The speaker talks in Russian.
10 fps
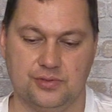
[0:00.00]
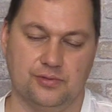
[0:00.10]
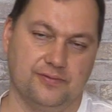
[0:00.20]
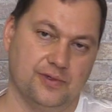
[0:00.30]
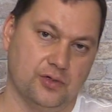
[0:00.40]
есть
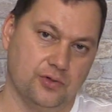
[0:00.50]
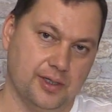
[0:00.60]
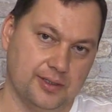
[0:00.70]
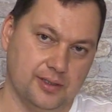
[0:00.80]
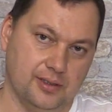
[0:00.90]
вот второй
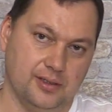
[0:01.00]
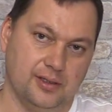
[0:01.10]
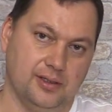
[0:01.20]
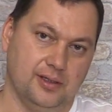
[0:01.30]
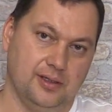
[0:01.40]
ангел,
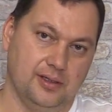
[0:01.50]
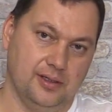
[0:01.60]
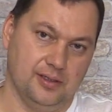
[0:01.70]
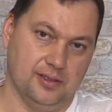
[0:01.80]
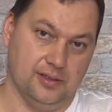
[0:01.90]

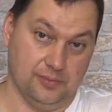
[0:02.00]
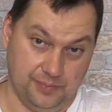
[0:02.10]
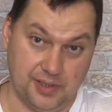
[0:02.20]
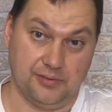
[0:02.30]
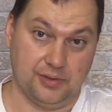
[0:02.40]

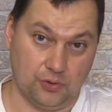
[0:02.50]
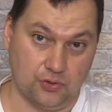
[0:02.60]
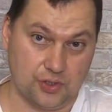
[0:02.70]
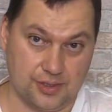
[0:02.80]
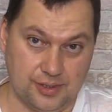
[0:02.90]
первый это
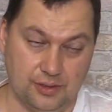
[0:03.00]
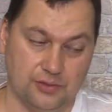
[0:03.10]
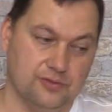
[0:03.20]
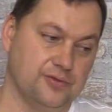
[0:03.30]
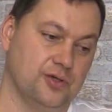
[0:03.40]
тоже
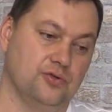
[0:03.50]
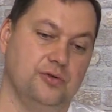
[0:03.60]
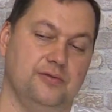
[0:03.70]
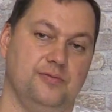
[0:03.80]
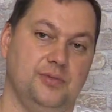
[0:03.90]
делает, но
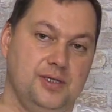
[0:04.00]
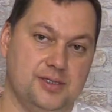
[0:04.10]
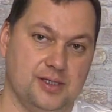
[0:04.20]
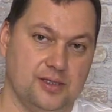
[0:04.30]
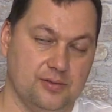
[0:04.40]
второй
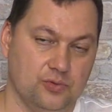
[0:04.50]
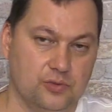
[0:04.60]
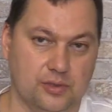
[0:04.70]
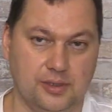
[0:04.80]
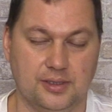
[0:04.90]
вместе они
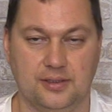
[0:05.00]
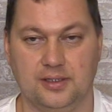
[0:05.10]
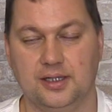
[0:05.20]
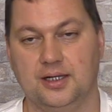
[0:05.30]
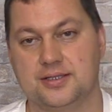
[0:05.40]
будут это
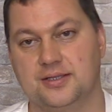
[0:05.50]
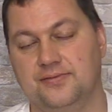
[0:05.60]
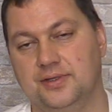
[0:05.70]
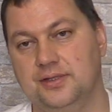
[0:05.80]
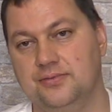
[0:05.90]
гораздо
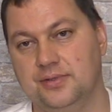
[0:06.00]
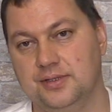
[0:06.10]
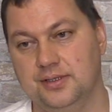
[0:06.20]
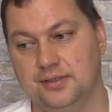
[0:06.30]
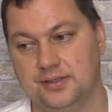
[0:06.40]
эффективнее
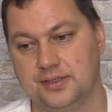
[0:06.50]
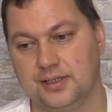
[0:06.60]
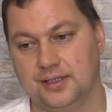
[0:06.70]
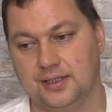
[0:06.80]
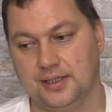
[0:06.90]
делать.
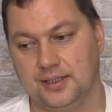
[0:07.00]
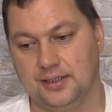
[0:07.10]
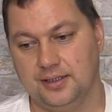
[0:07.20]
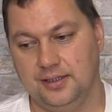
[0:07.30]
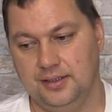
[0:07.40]

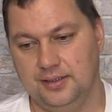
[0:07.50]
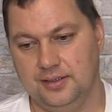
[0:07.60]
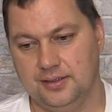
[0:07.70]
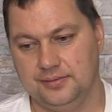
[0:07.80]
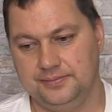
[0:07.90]

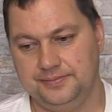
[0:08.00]
И